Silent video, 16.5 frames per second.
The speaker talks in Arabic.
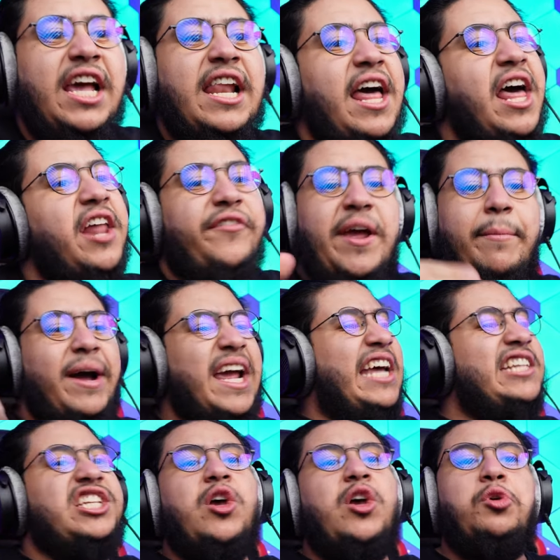عيال حرفيا ما
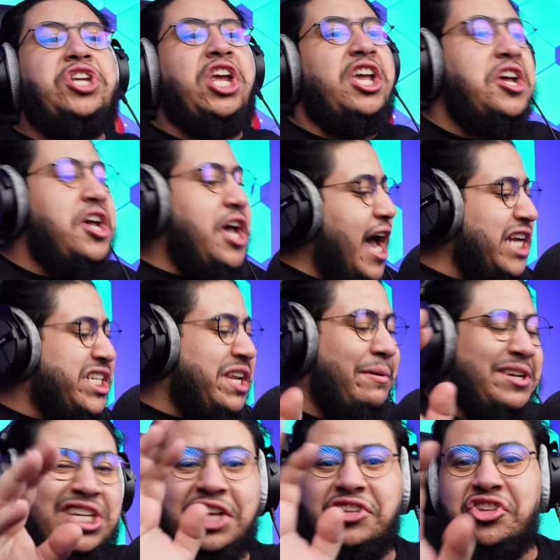قاعد اسوي شيء اجي
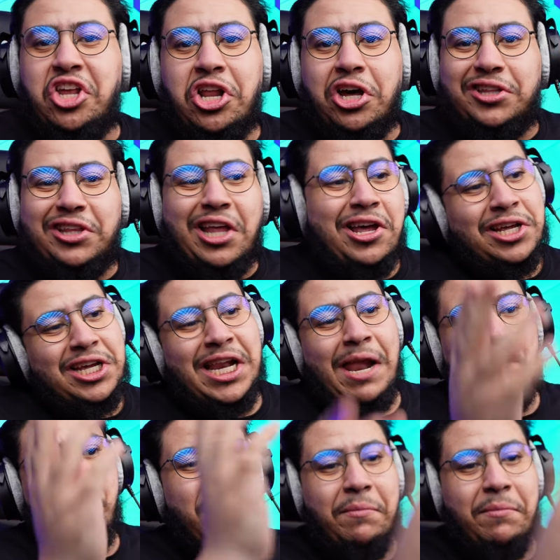بس عند نقطة
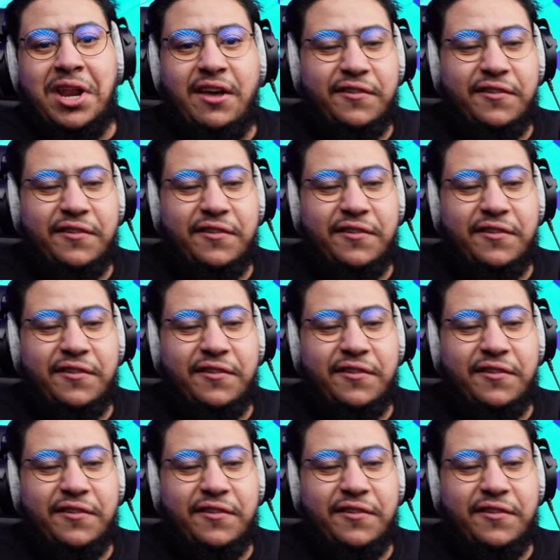يلبق من